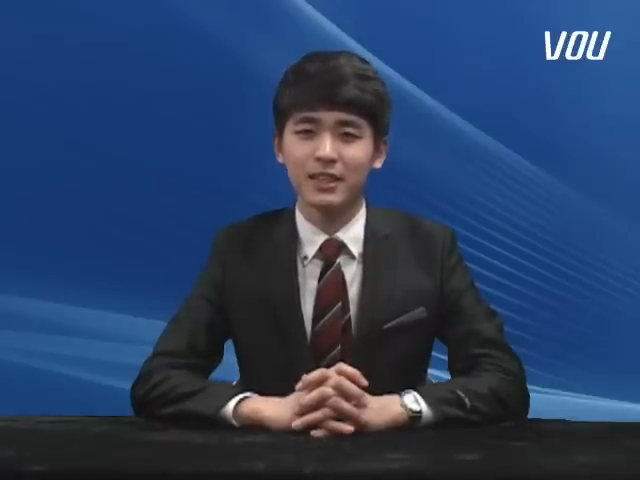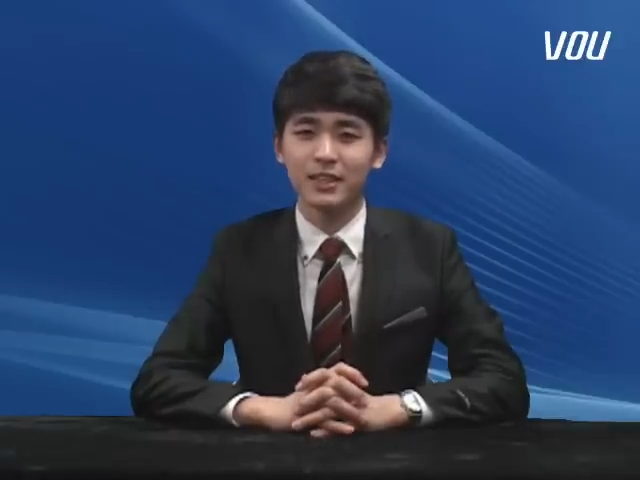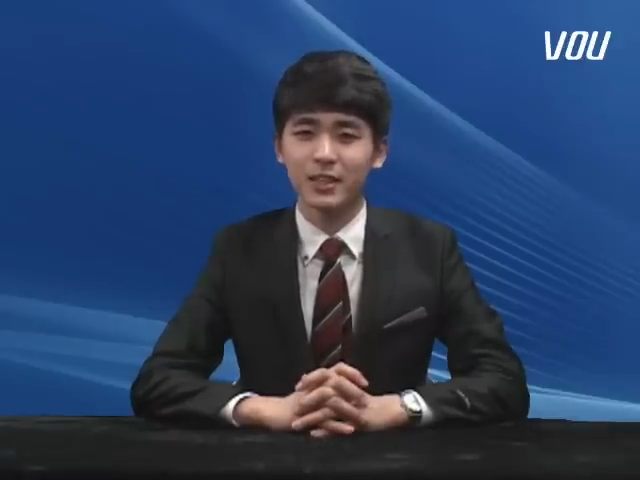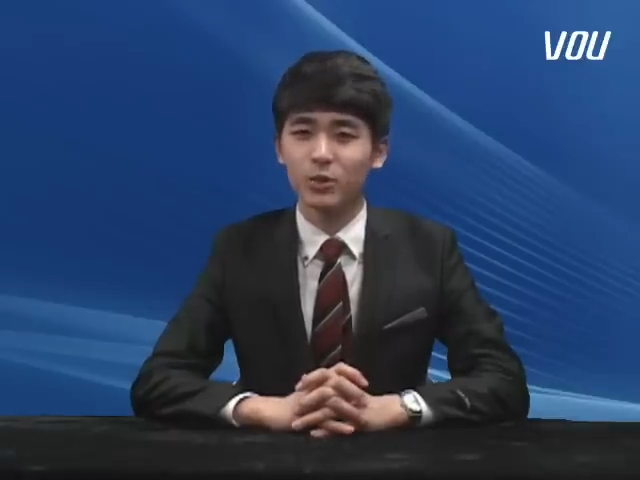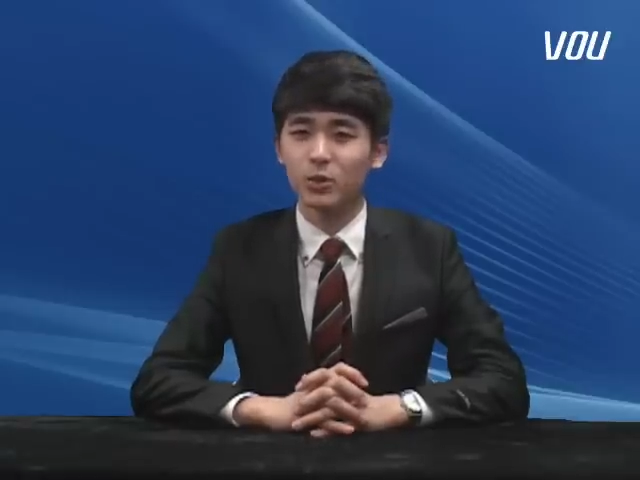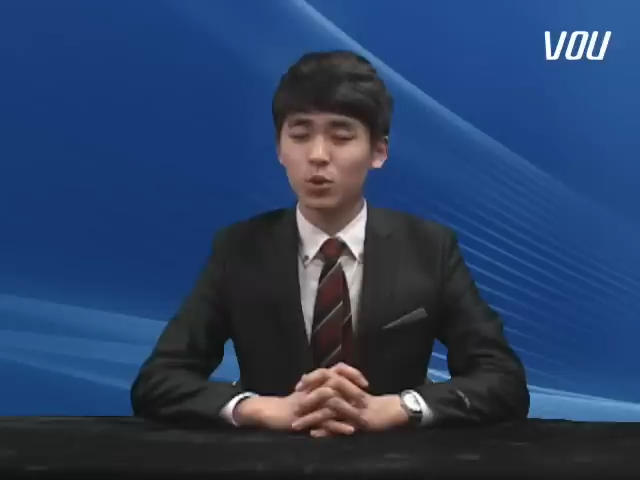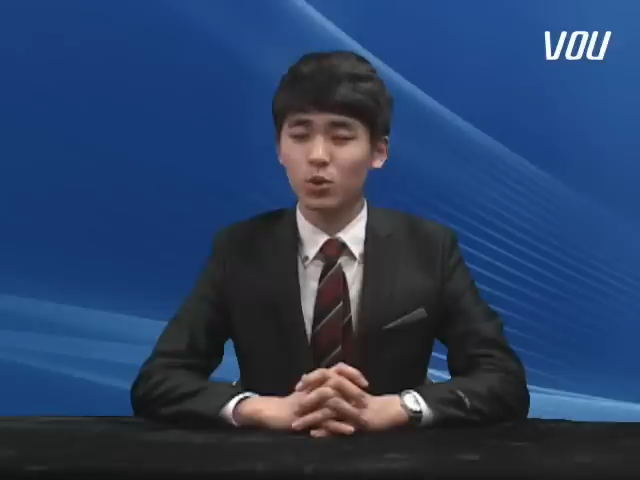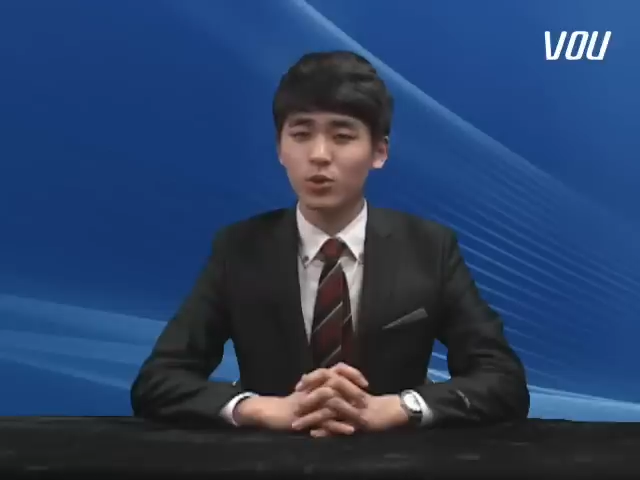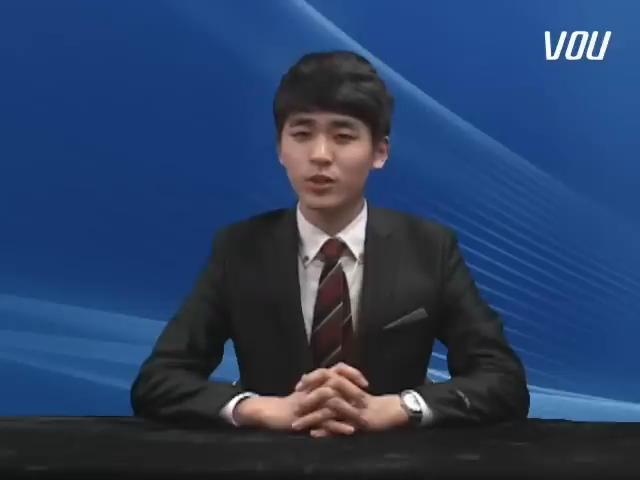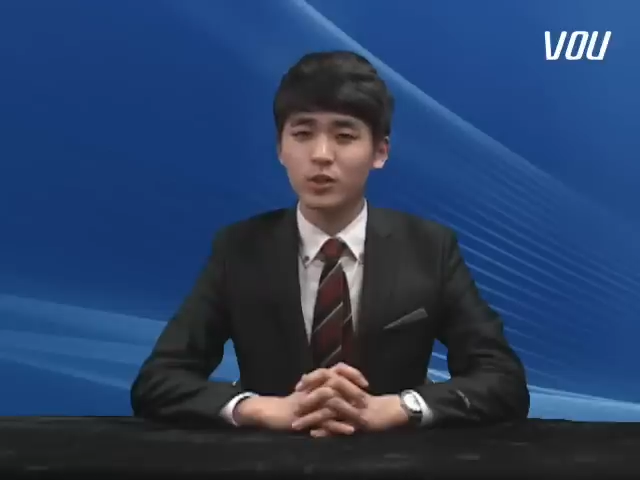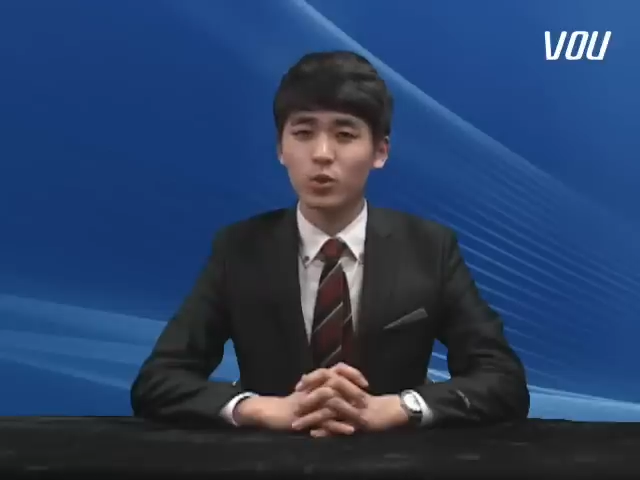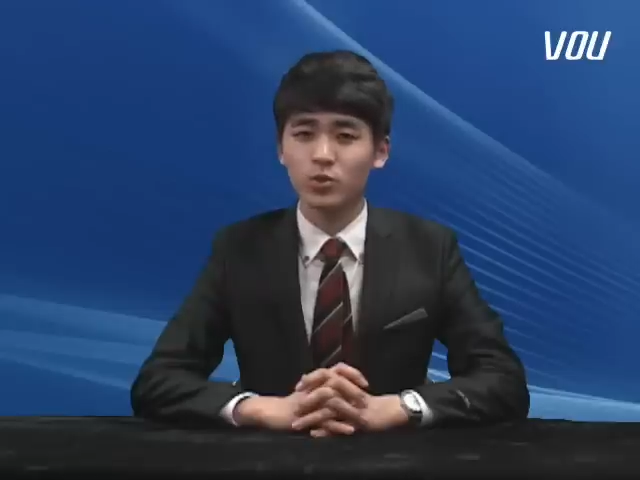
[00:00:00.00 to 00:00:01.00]
그리고
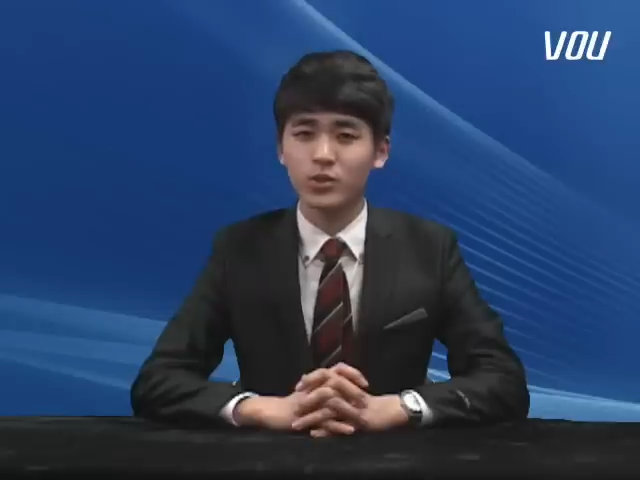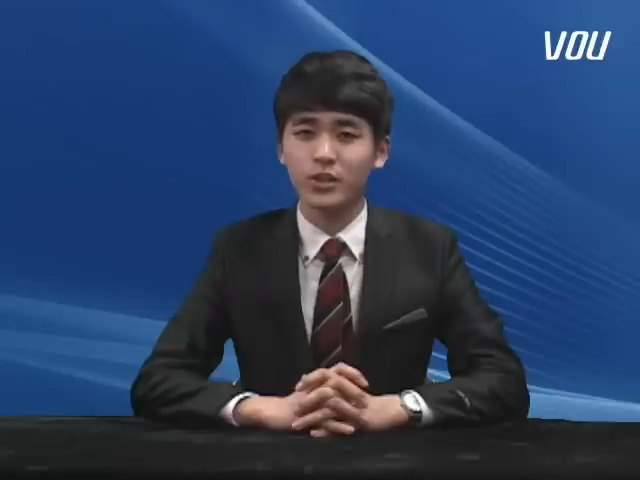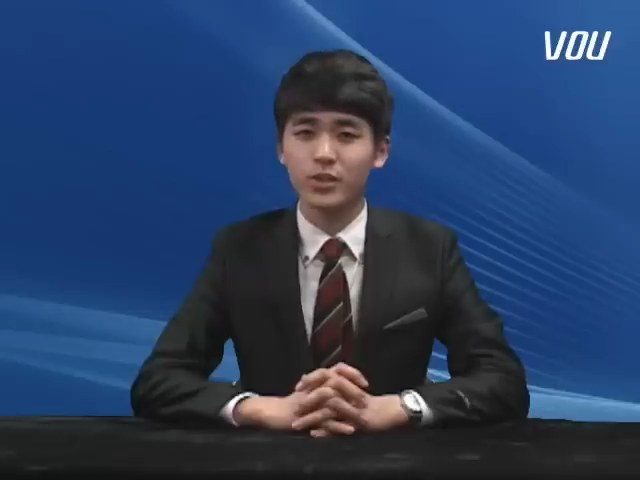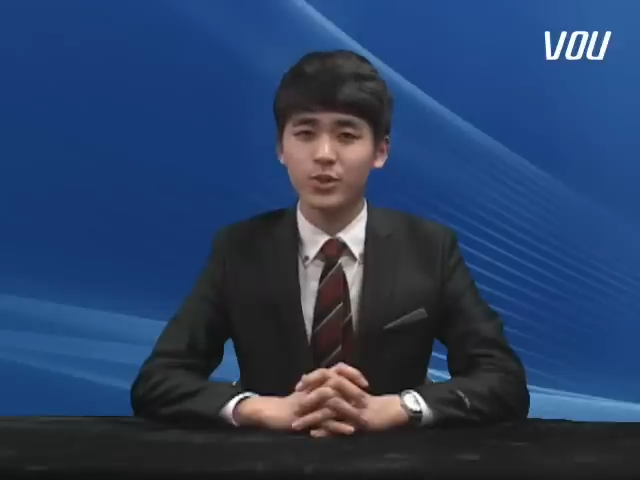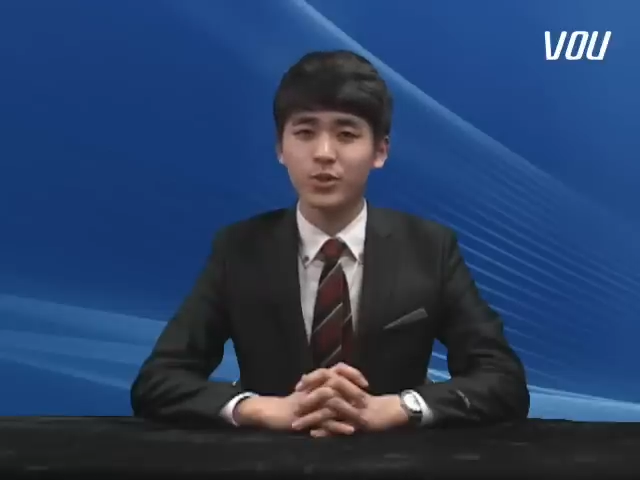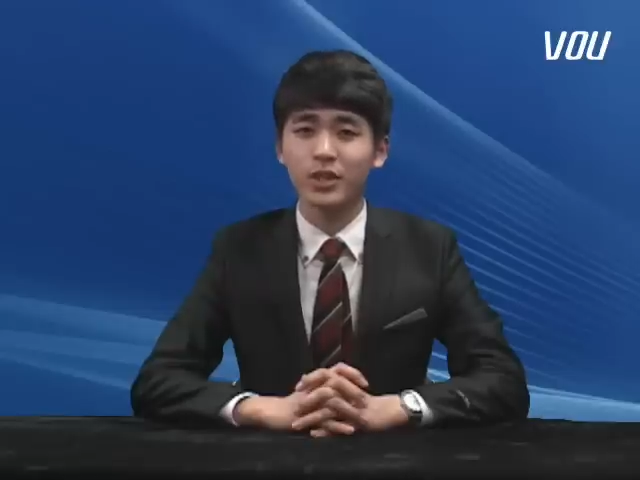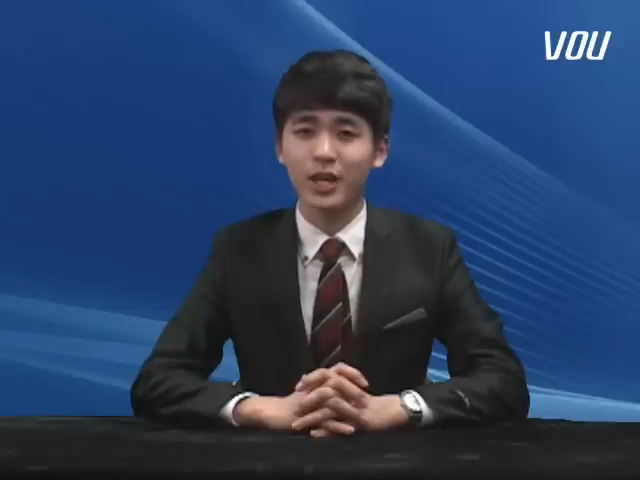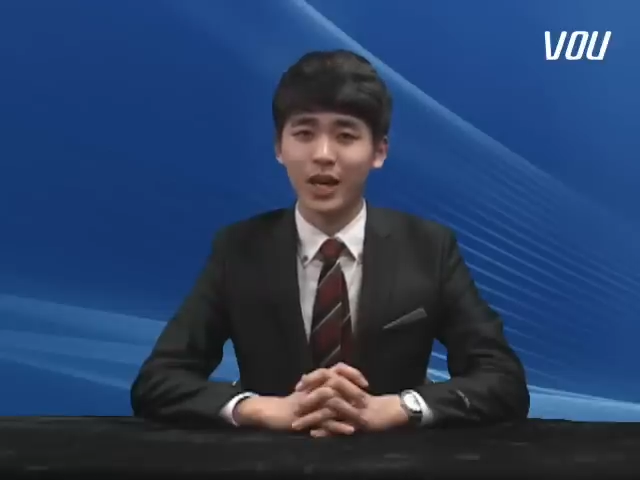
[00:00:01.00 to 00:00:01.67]
토론에서 놓치기 쉬운